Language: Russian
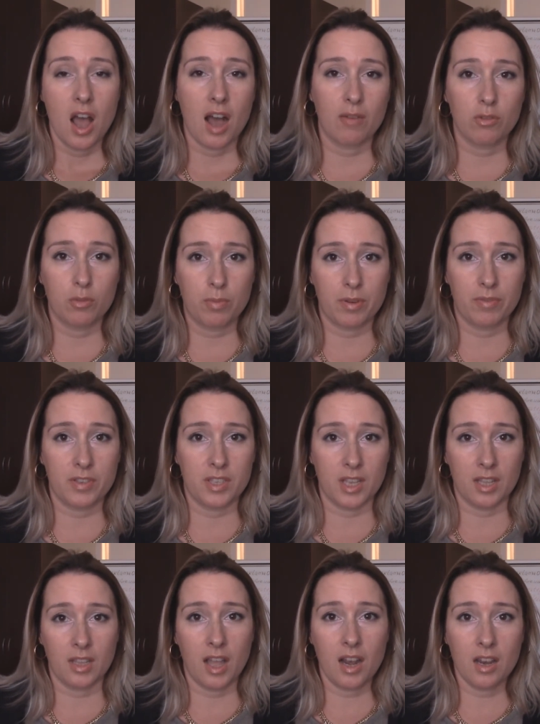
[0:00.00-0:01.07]
А вот
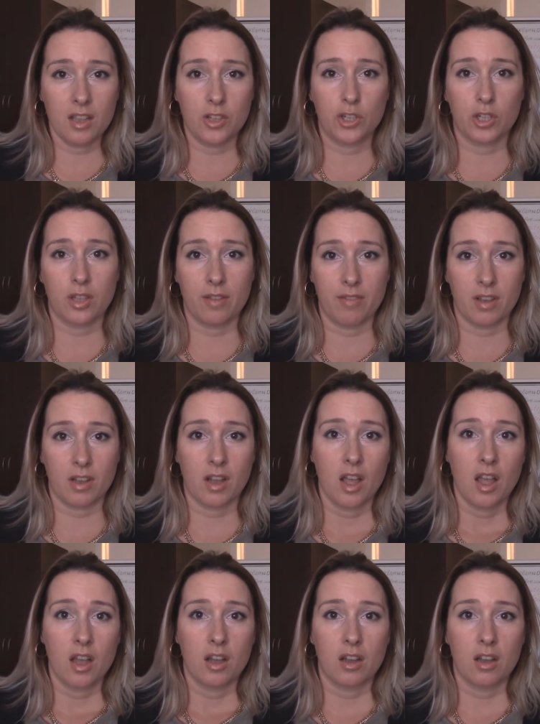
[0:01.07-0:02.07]
профессиональный человек,